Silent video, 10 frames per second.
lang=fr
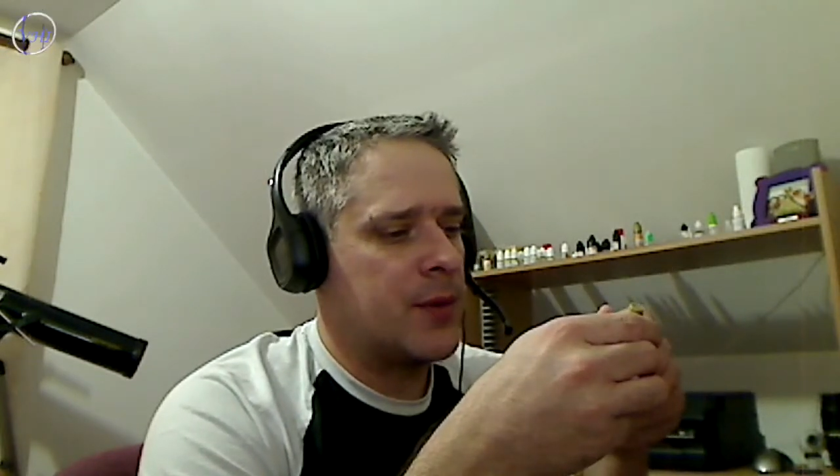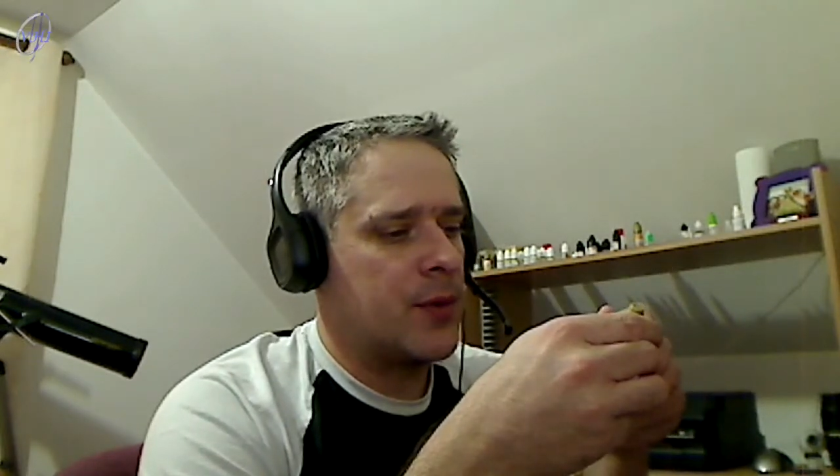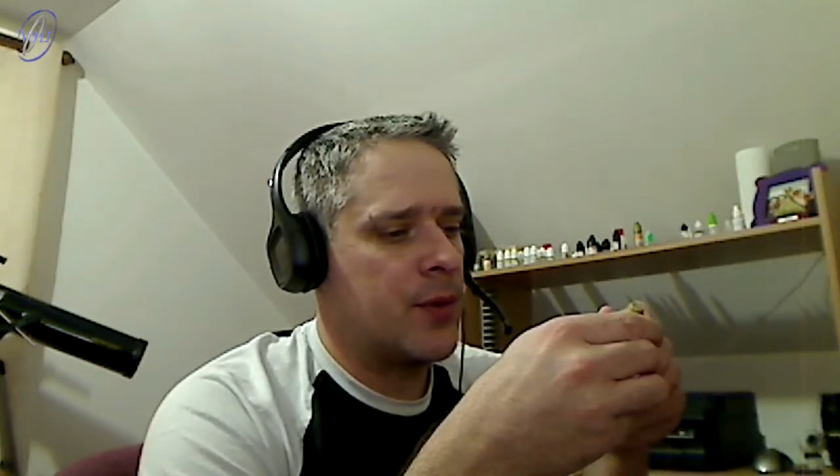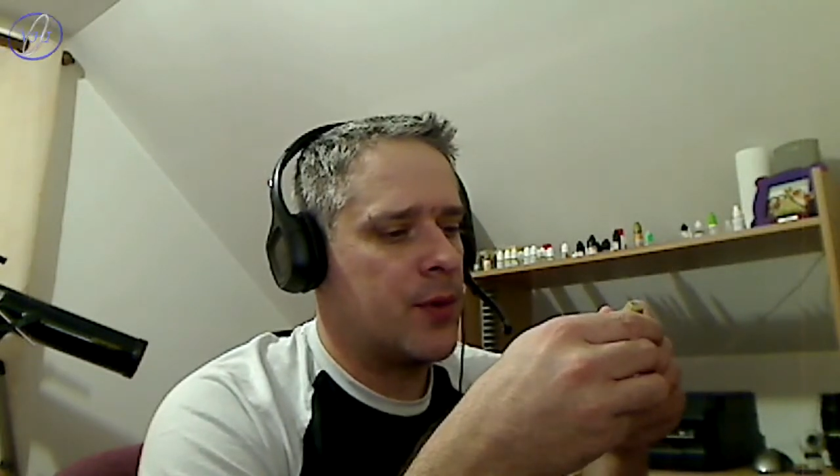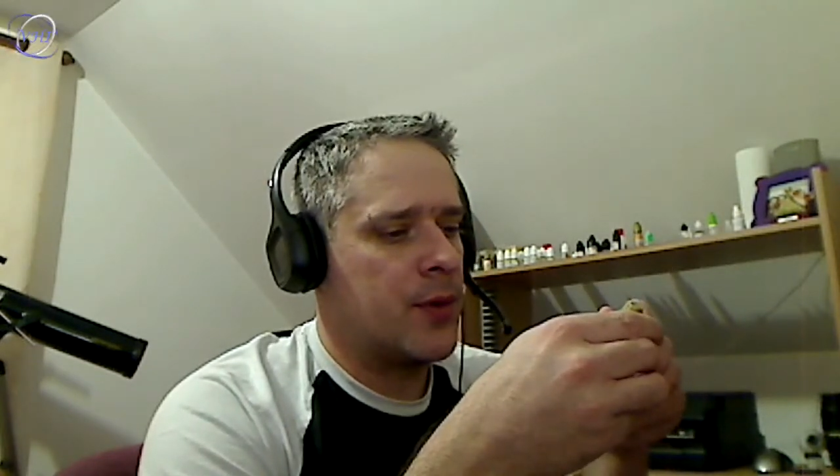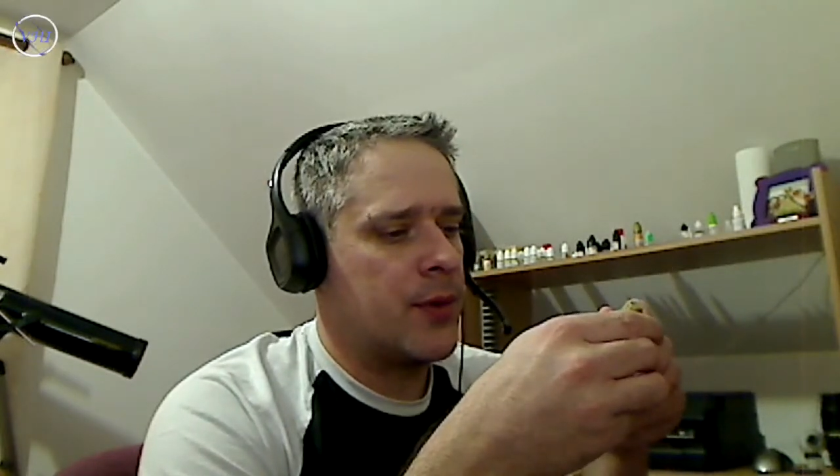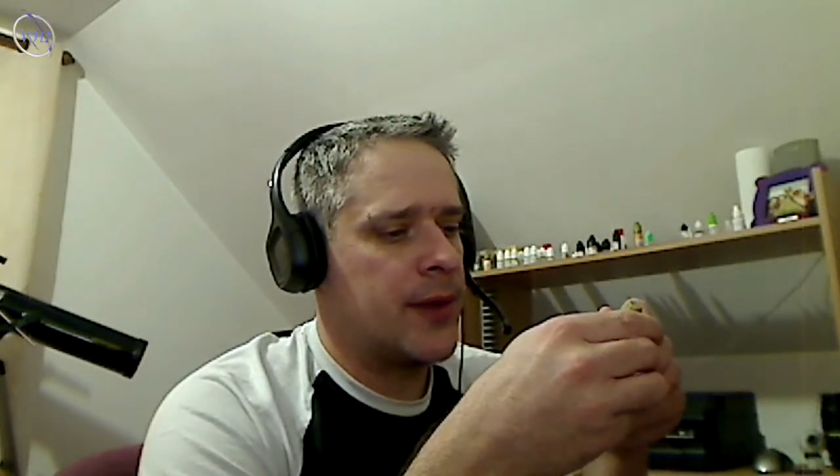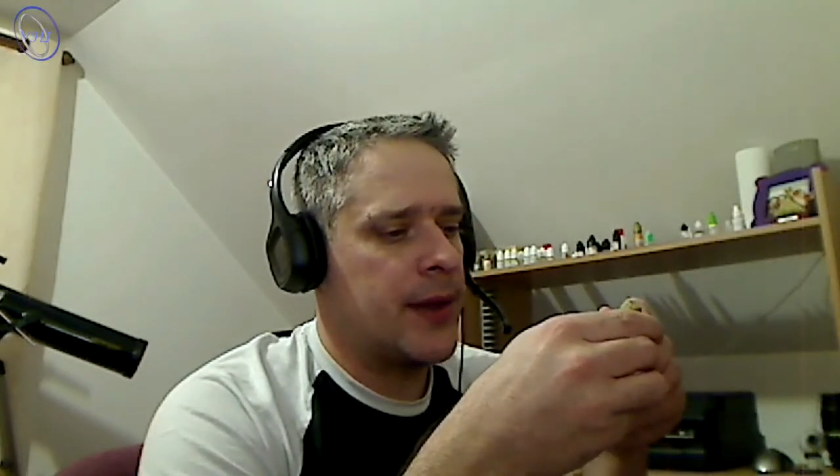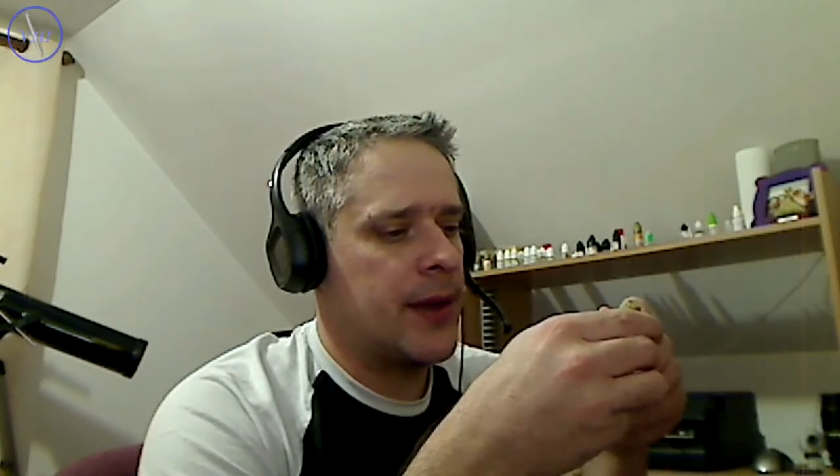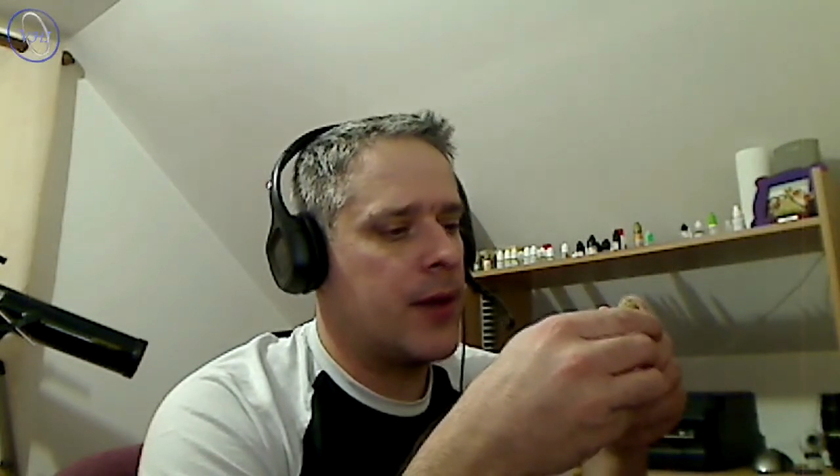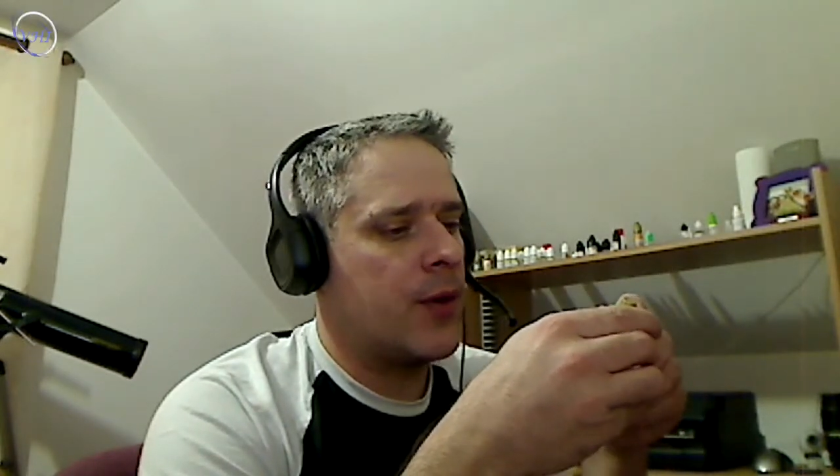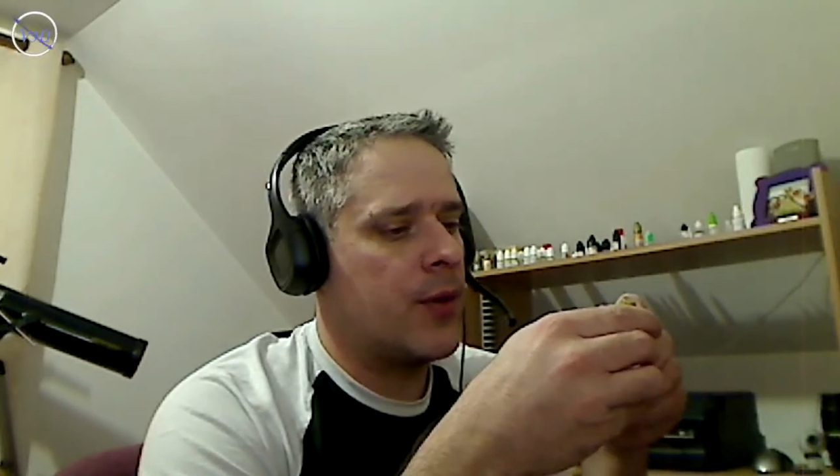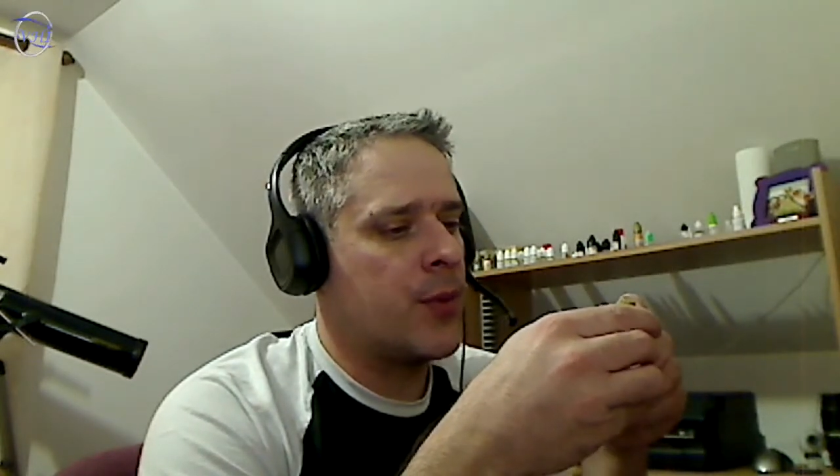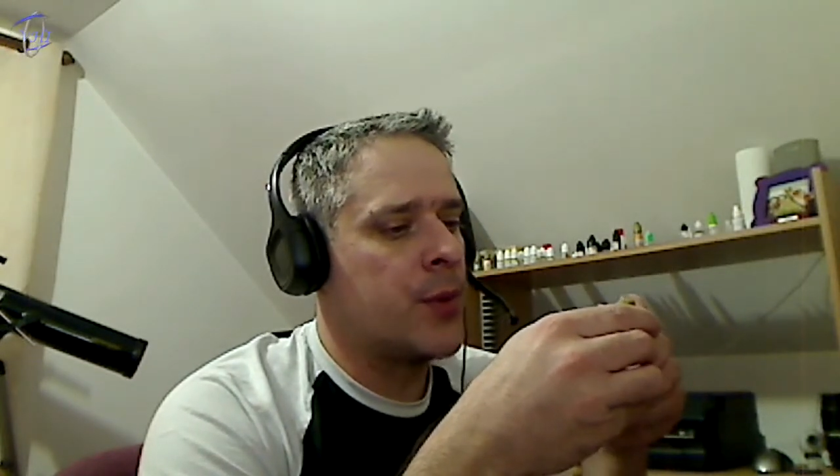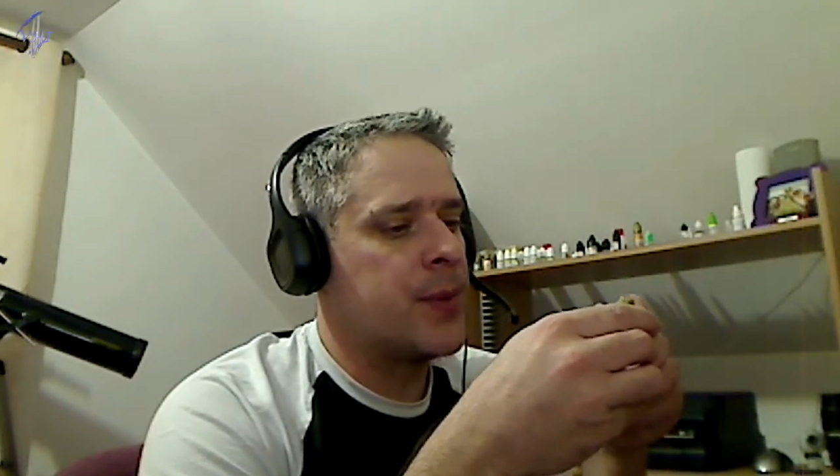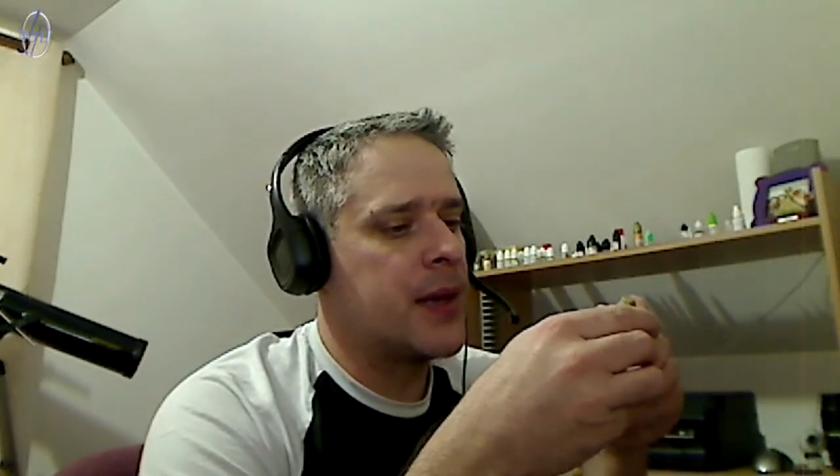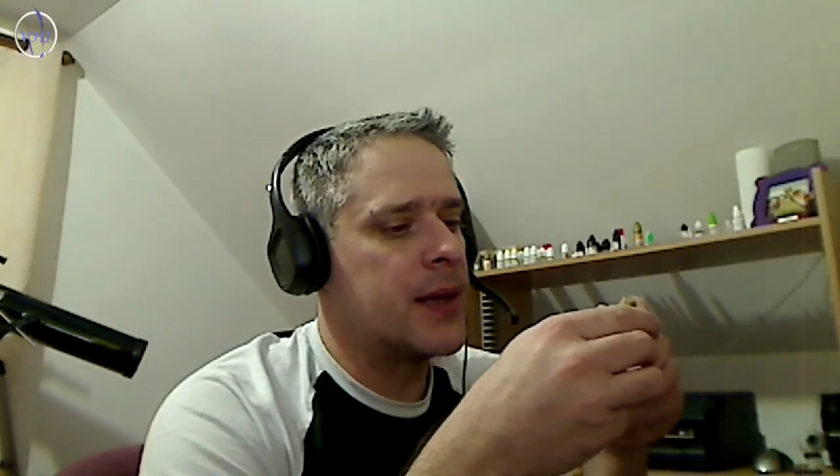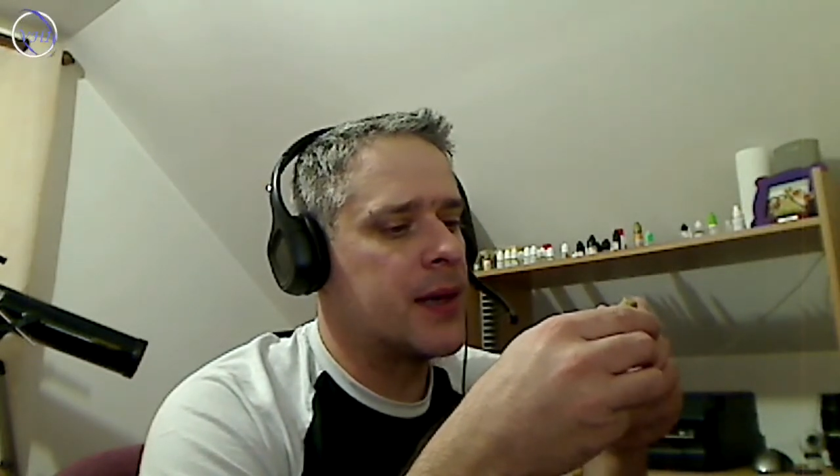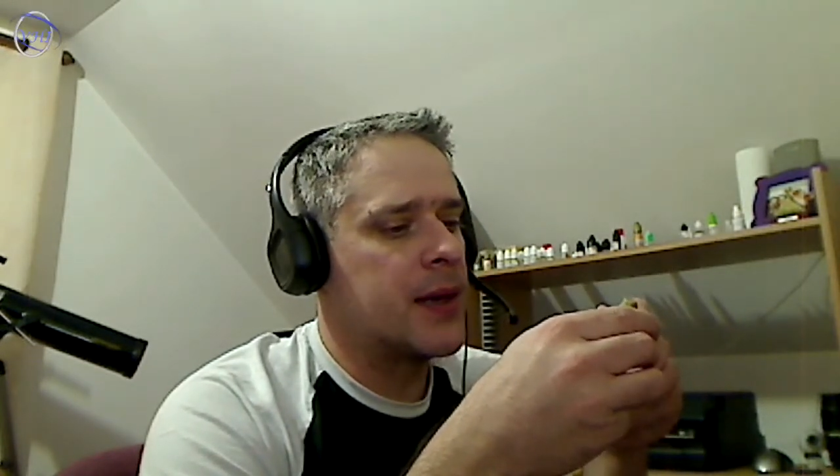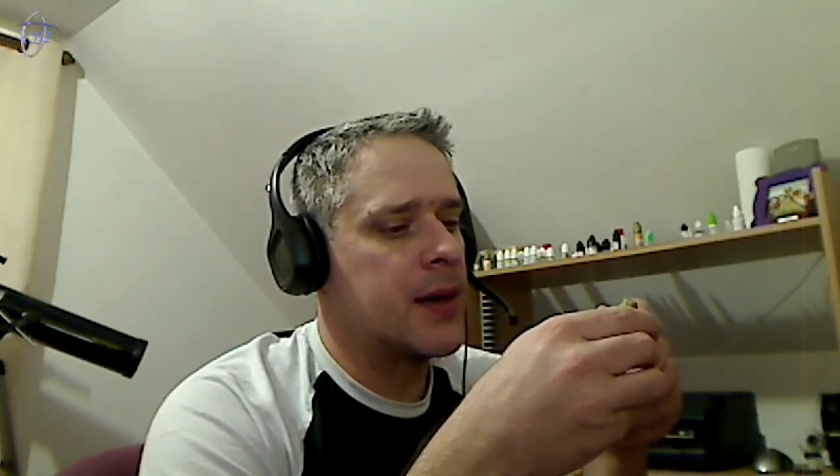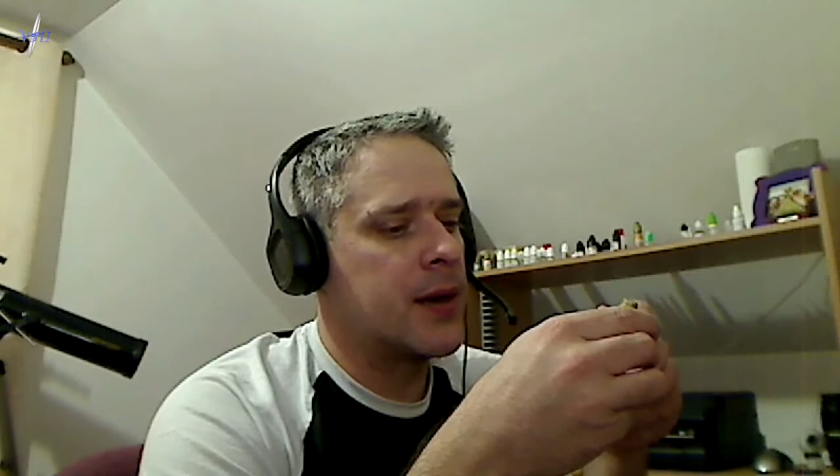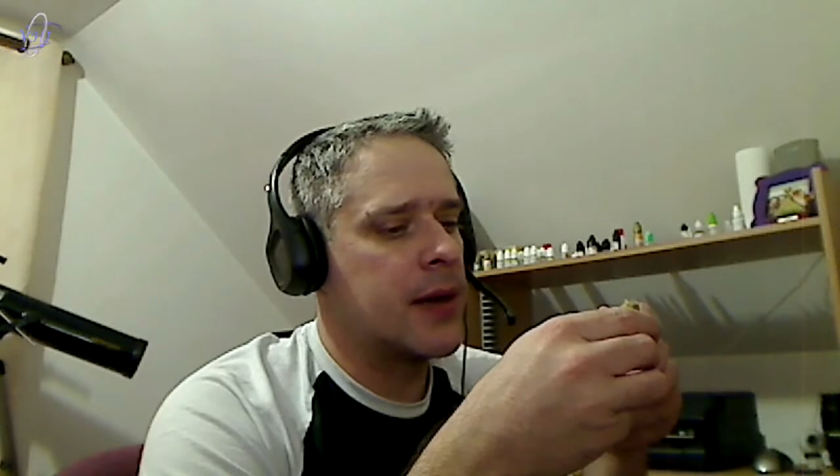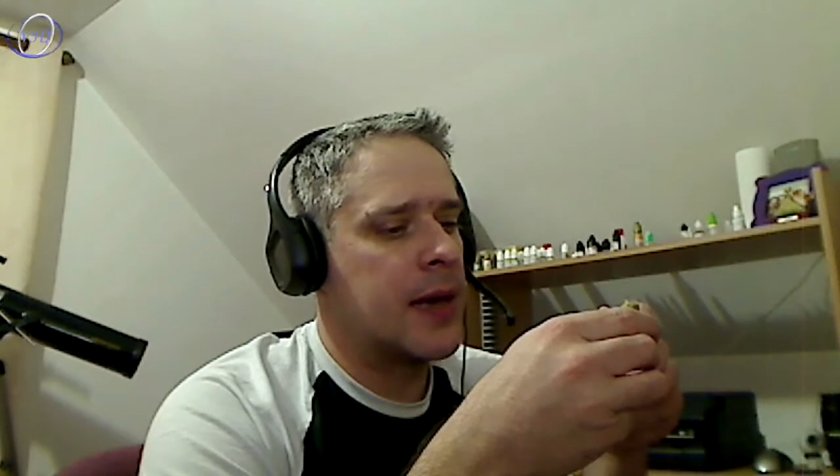on est en propylène glycol